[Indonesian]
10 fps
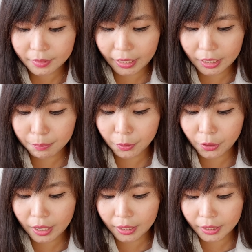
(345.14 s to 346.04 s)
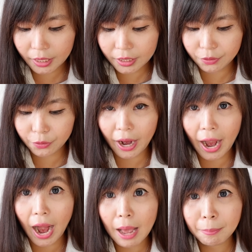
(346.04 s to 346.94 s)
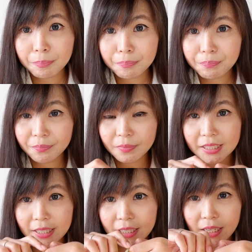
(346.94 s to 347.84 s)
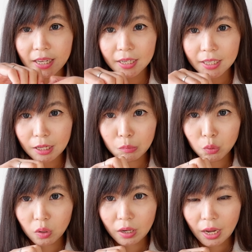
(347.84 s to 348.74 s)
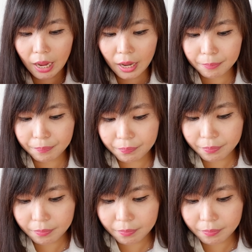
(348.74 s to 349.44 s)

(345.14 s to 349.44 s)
Nah ini produknya di wrap, jadi tinggal kita buka